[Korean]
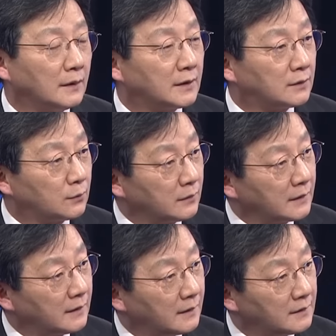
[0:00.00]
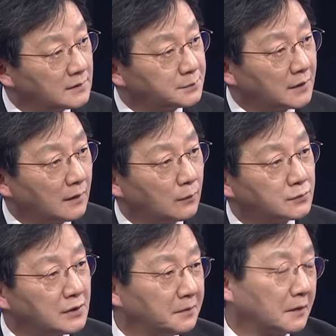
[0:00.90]
기득권에 집착하고
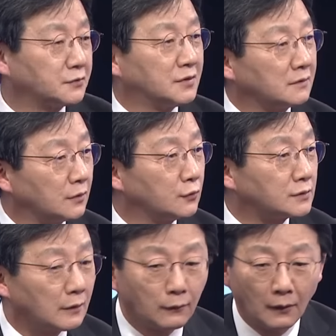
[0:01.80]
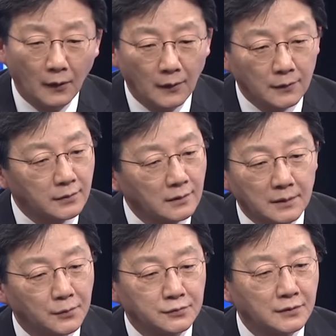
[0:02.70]
재벌하고 정경유착하고 그런
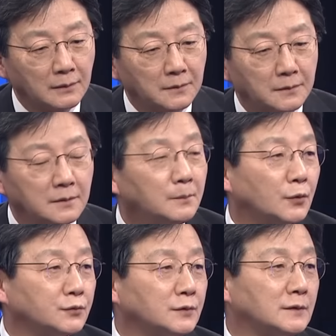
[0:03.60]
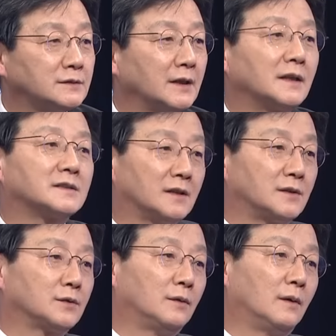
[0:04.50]
게 보수라면 그런 보수는
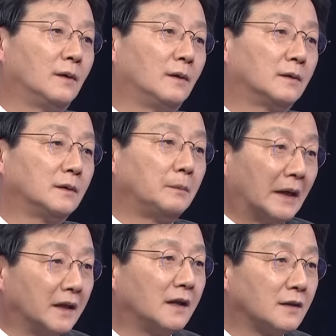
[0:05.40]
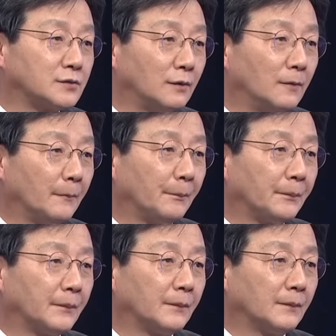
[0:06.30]
사라져야죠. 그건 망해야죠.
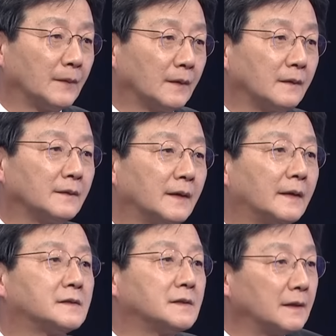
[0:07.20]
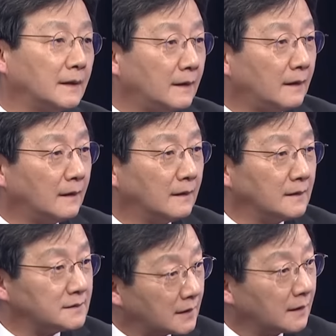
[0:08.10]
그런데 제가
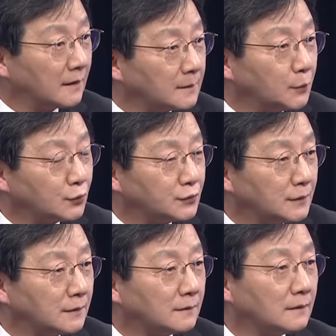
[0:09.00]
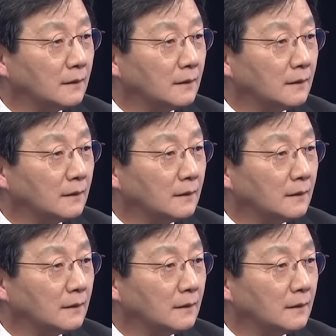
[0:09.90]
생각하는 보수는